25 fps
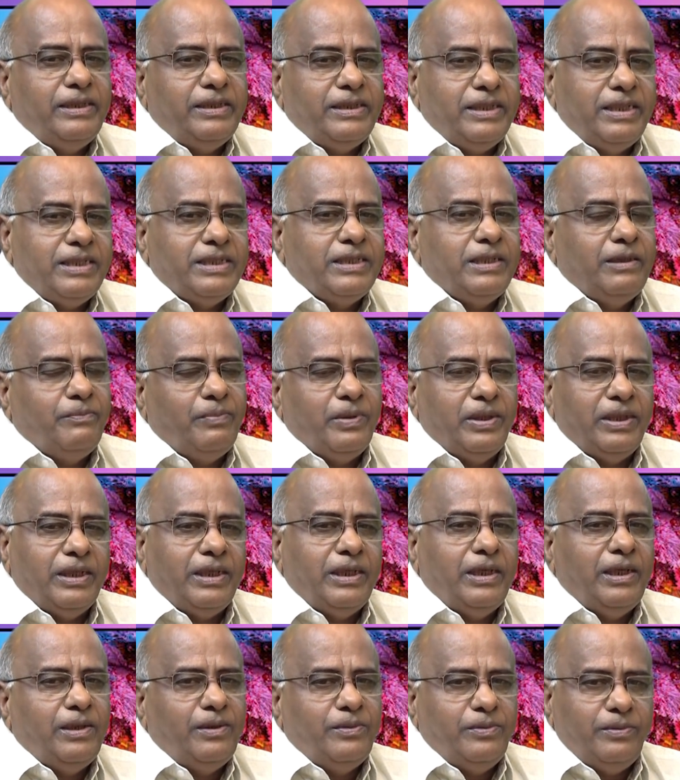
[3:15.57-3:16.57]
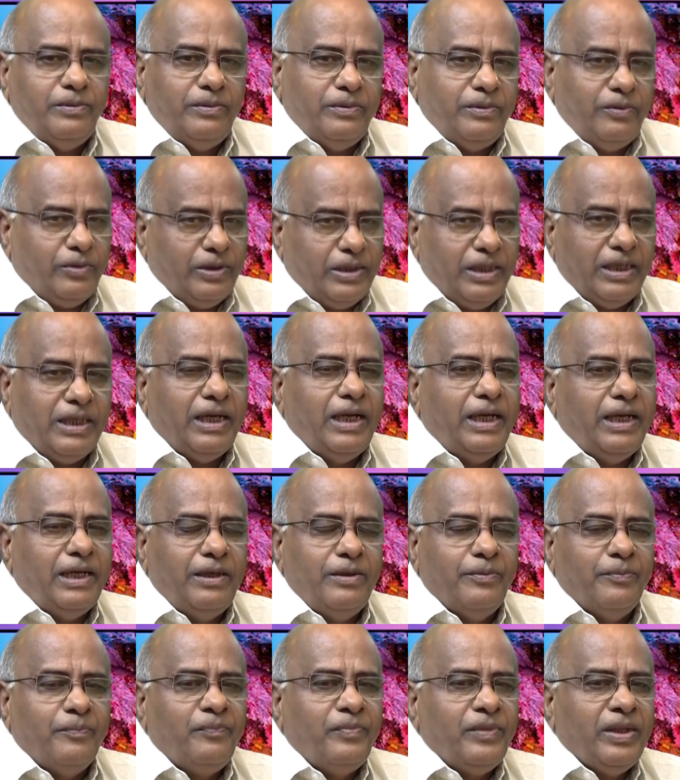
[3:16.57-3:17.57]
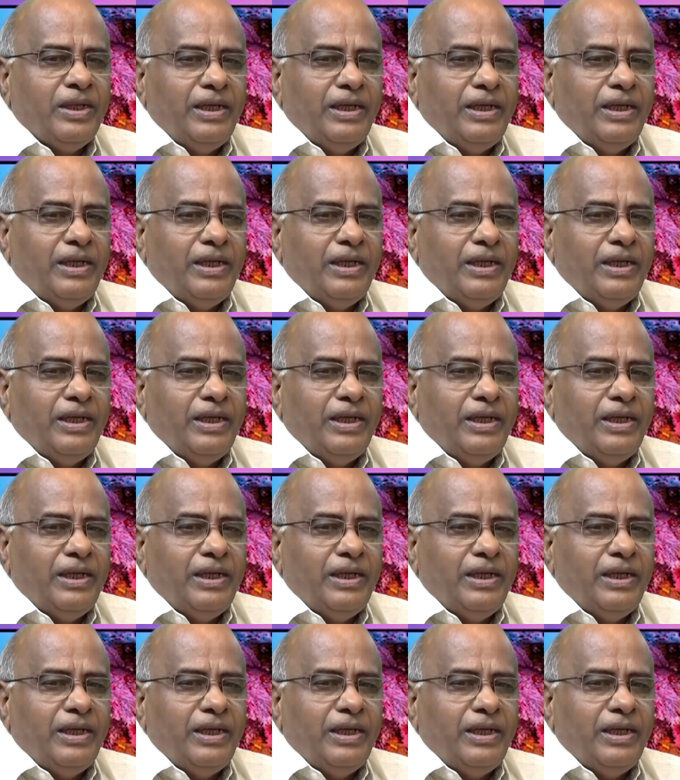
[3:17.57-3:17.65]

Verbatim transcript: చేసిన పథకాలు ఒక కారణం